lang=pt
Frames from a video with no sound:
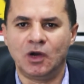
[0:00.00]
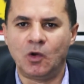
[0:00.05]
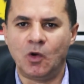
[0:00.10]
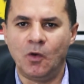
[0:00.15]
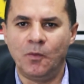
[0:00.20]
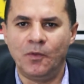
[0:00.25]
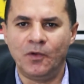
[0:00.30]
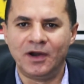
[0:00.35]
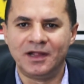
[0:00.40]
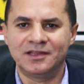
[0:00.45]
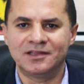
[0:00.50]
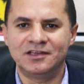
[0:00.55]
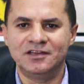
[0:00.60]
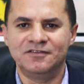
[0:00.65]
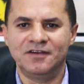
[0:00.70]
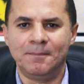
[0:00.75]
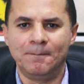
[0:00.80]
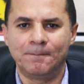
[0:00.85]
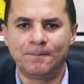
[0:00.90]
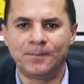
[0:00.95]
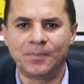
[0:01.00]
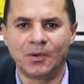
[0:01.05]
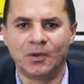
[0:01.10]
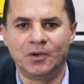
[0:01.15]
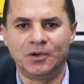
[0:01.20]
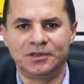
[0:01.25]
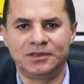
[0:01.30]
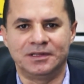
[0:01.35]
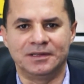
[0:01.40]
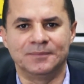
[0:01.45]
corporativa
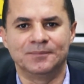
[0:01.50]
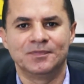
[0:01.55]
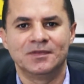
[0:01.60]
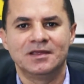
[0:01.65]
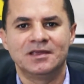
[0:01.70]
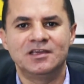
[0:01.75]
pronta,